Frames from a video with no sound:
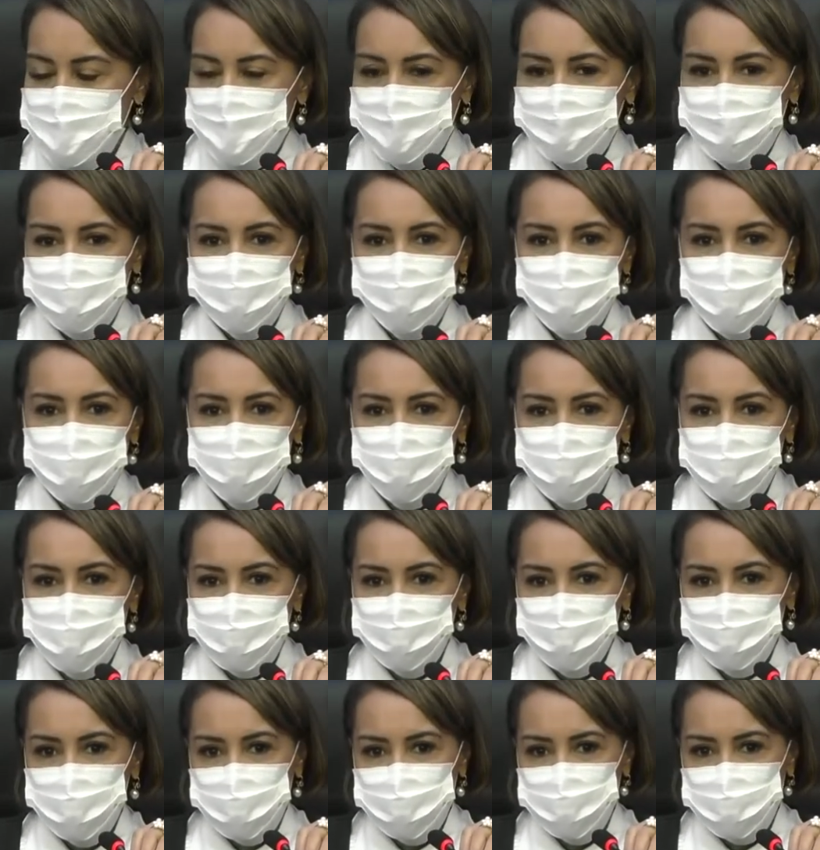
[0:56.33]
Primeiro
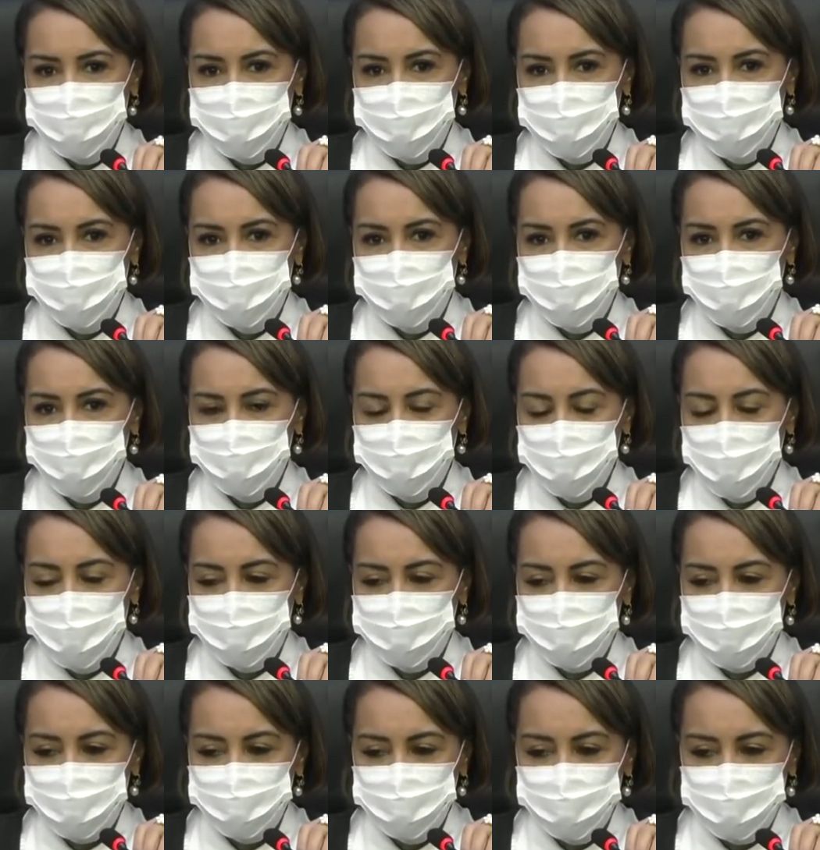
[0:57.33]
orador escrito é o
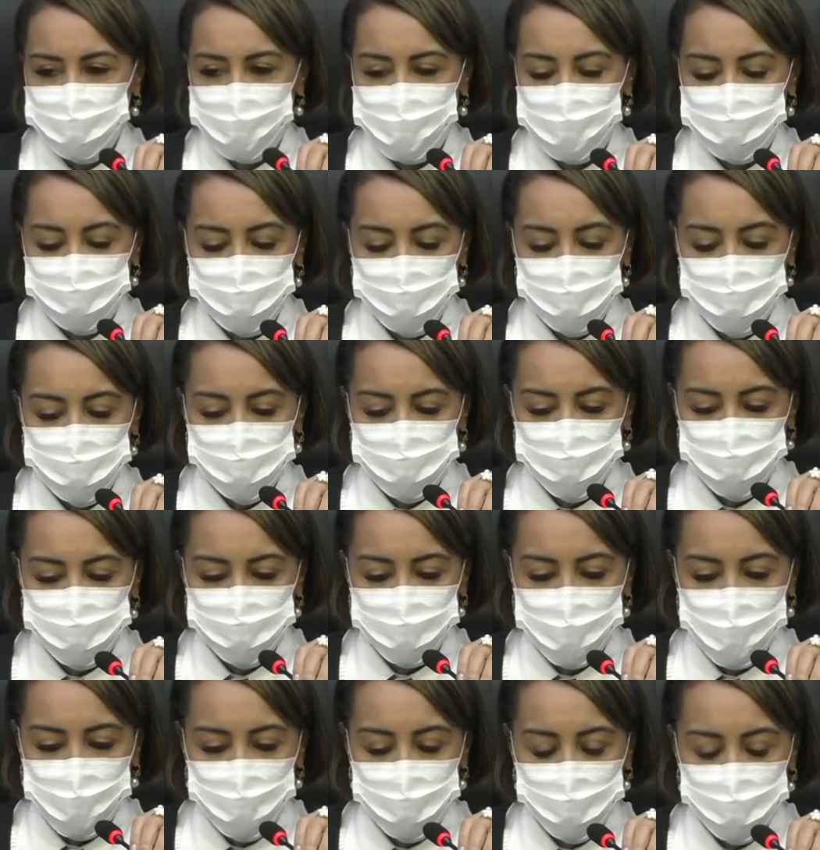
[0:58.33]
nobre deputado Luiz
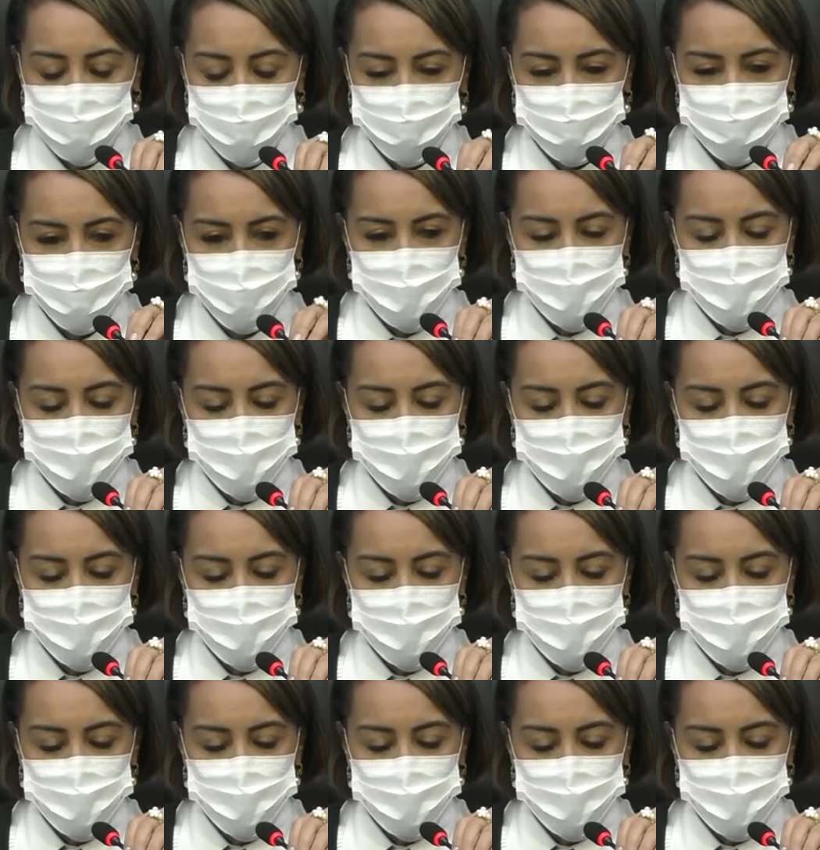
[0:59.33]
Paulo.